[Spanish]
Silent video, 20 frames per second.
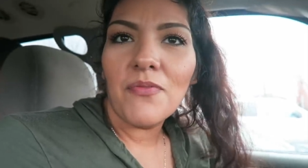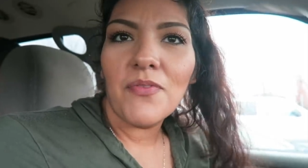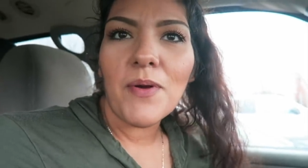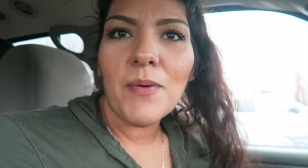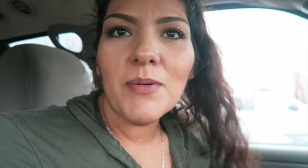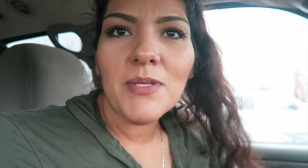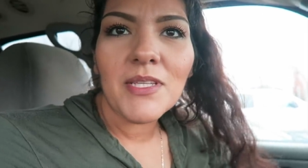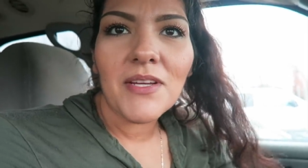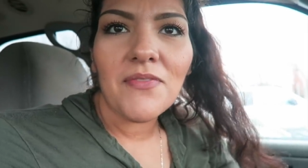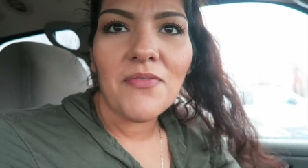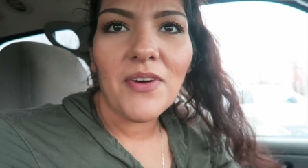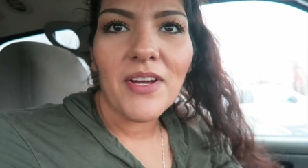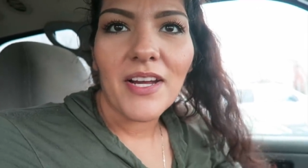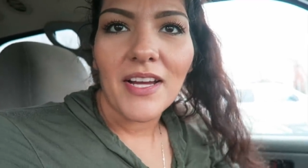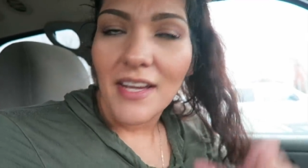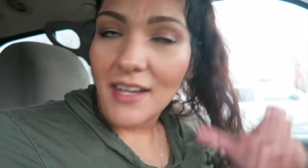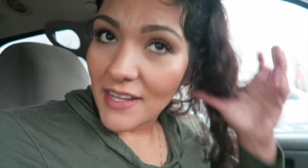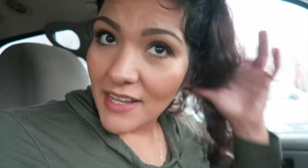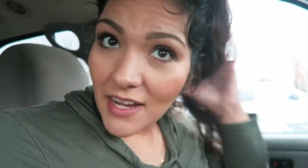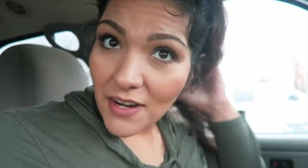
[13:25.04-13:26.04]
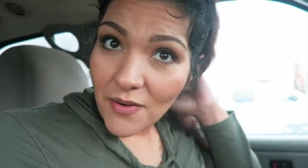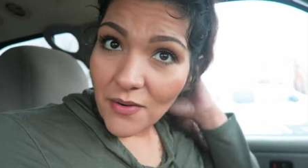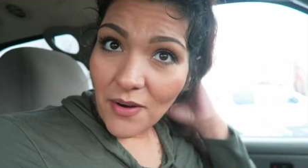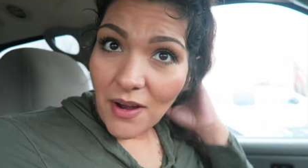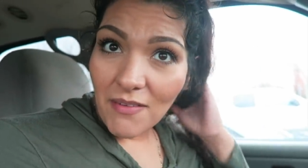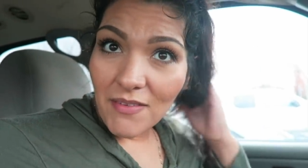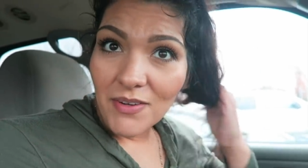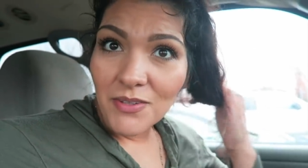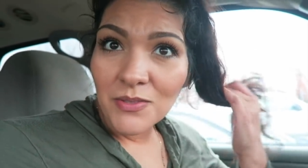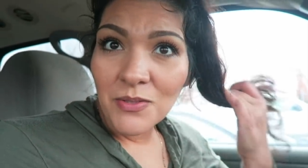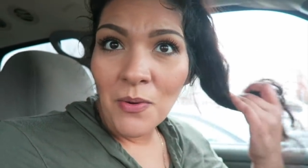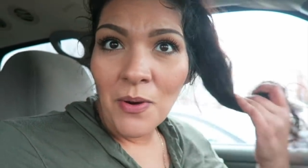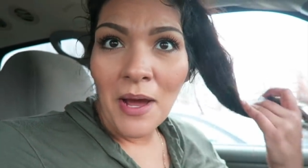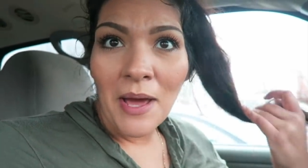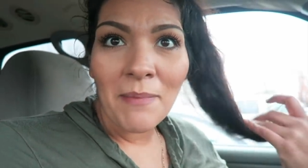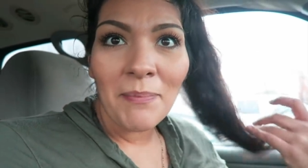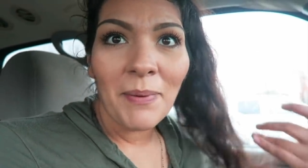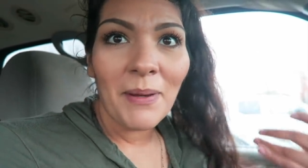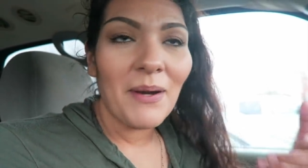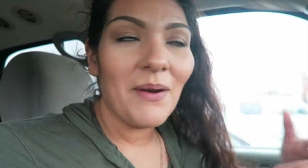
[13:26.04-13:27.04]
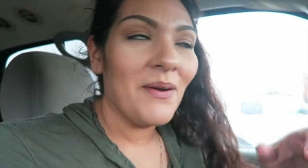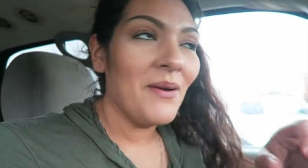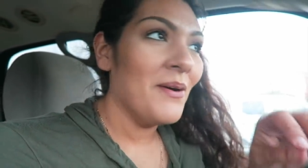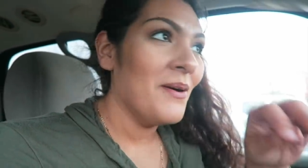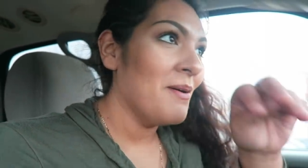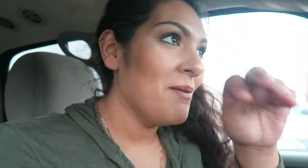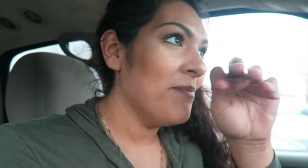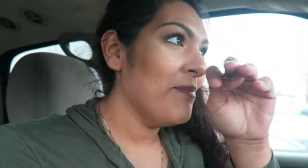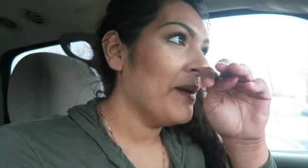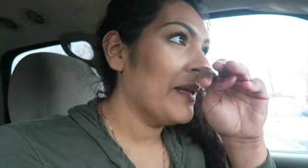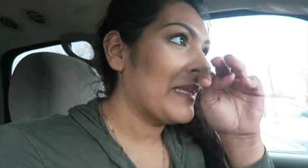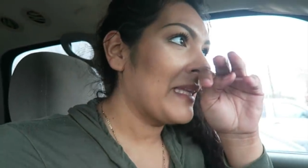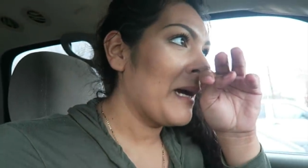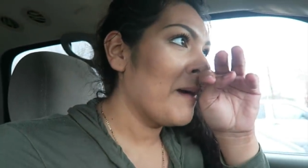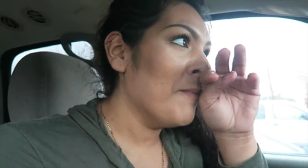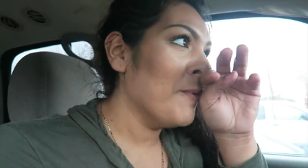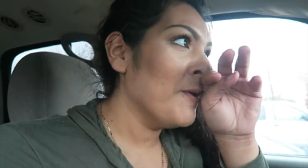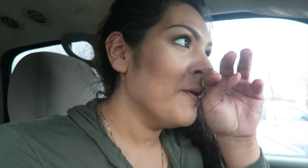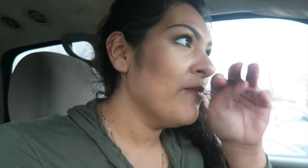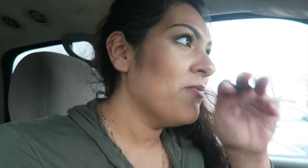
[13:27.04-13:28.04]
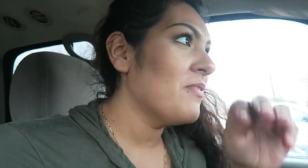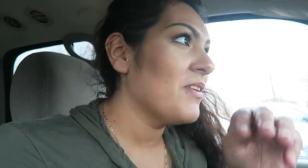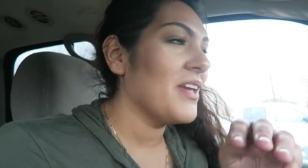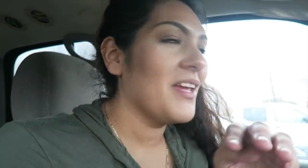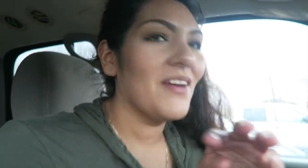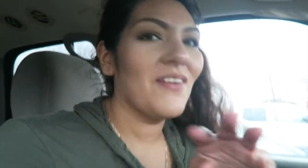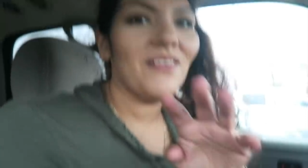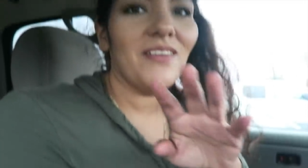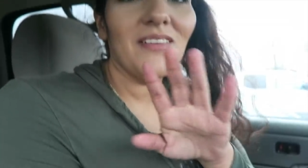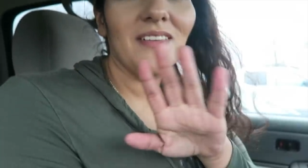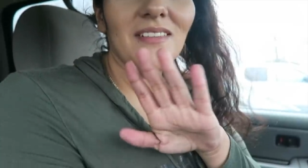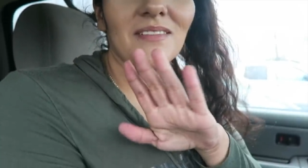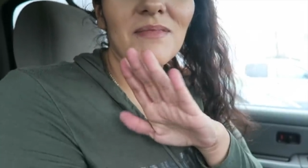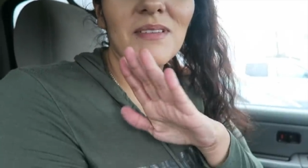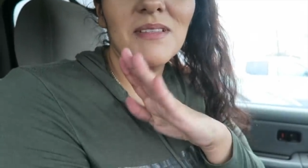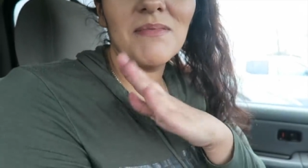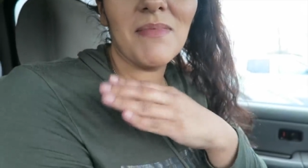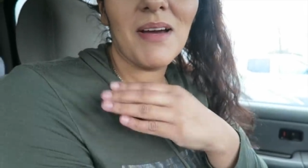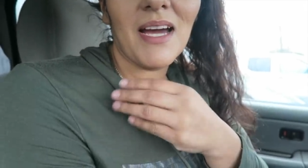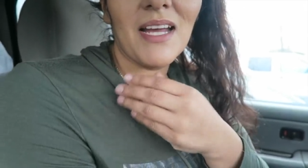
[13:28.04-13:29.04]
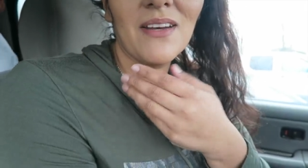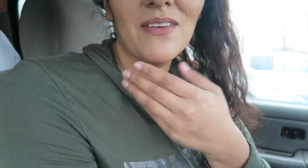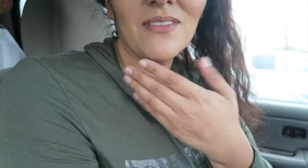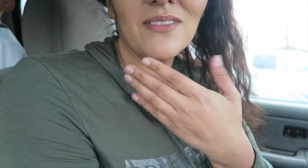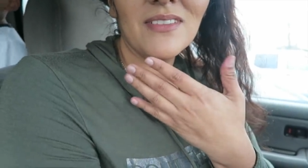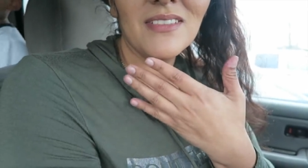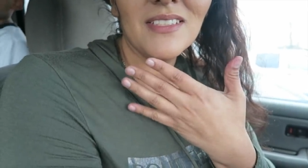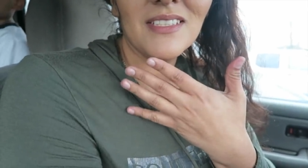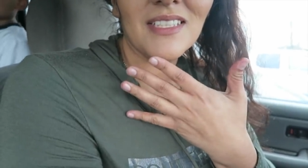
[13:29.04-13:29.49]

fuimos afuera a, verlos jugar, pero no, hombre, está muy frío. Mis manos